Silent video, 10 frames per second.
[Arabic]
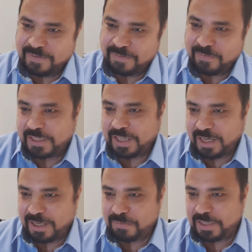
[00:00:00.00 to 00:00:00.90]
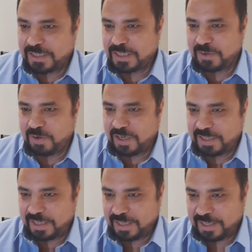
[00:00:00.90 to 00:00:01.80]
فيما يتعلق بالدراسات
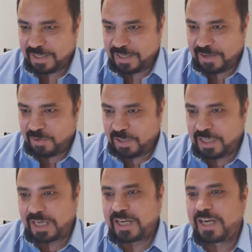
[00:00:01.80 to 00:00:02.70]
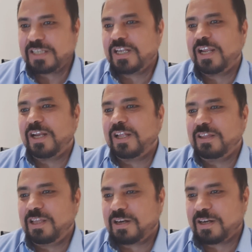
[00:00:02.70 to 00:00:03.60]
القرآنية ولذلك ليس لها
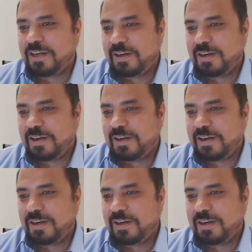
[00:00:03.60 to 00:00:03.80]
نظير